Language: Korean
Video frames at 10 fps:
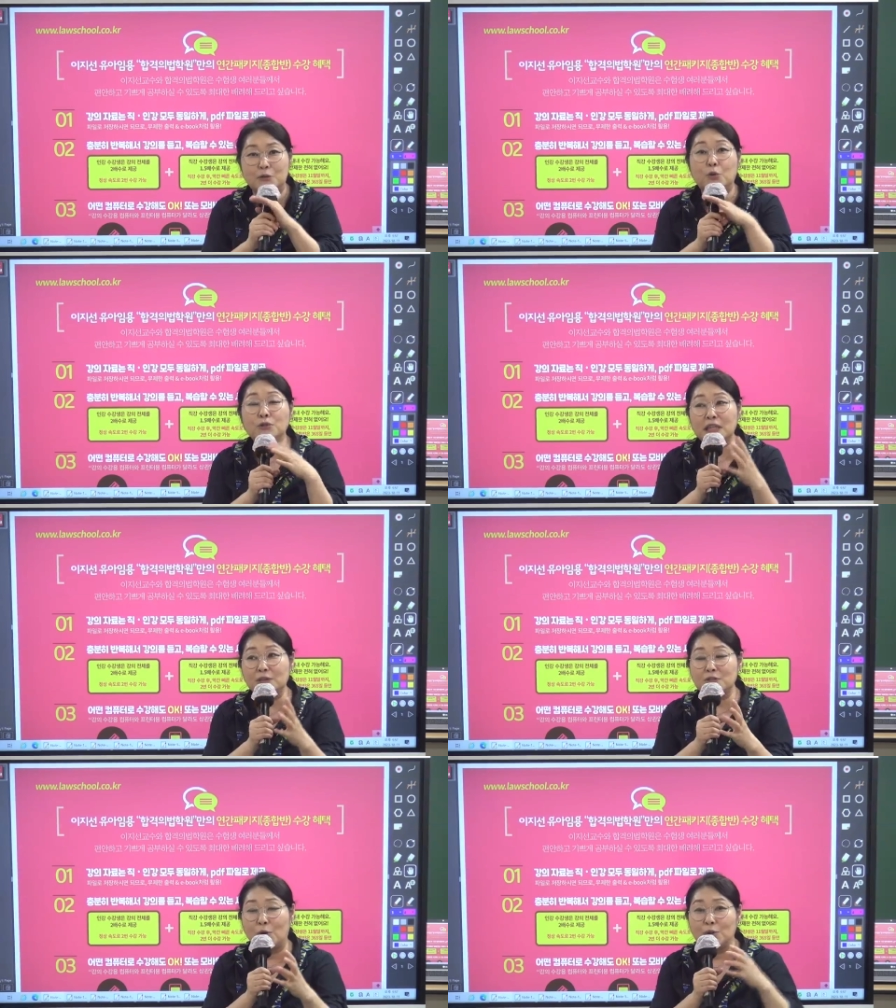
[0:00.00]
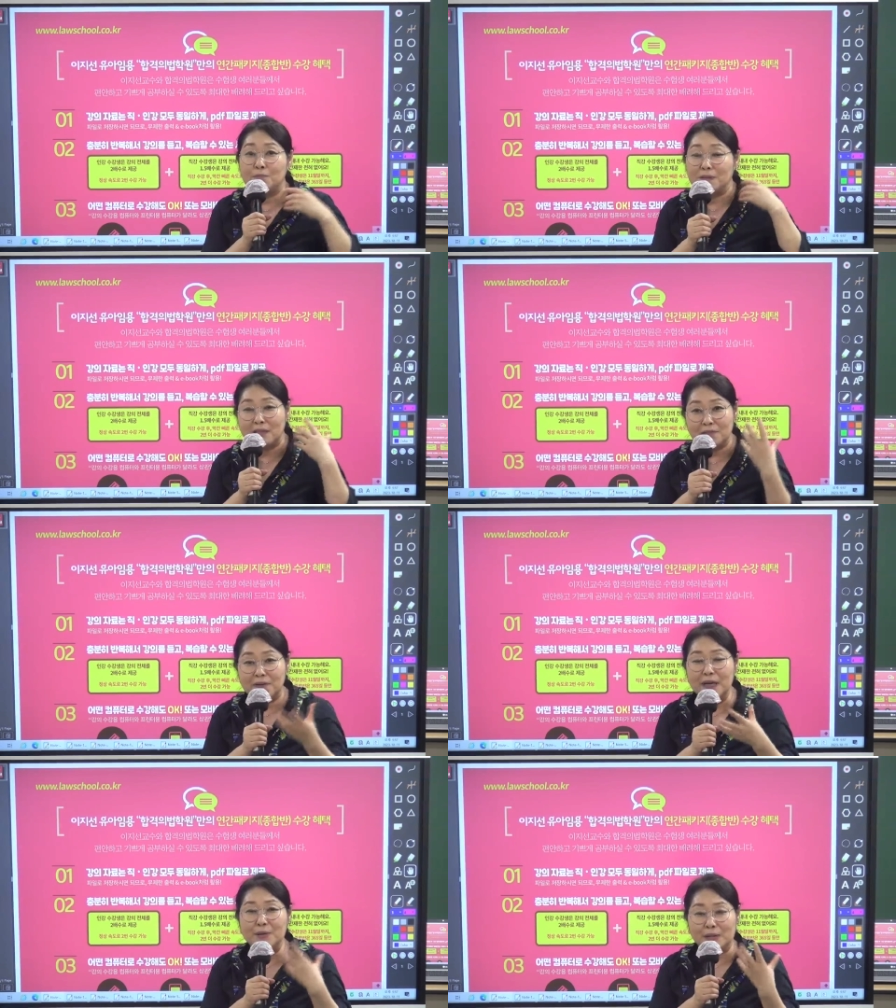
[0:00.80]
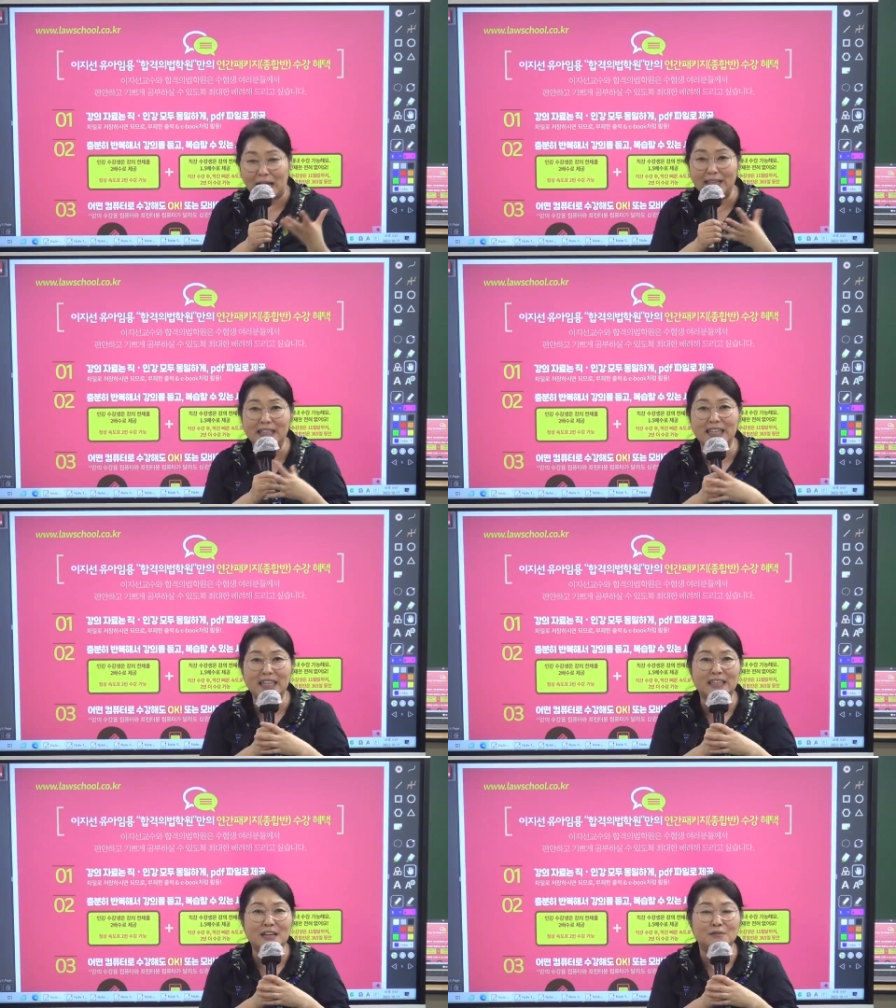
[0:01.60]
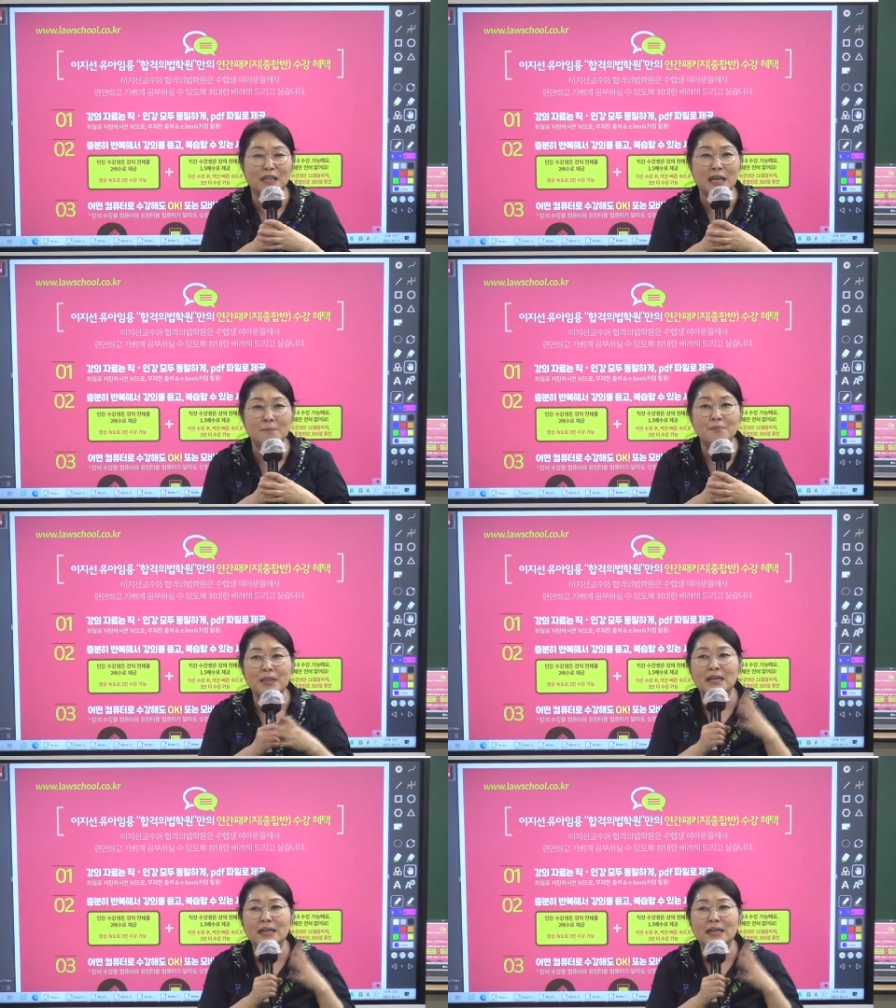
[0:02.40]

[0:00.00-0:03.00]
교재도 저희는 PDF 파일로 다 드리기 때문에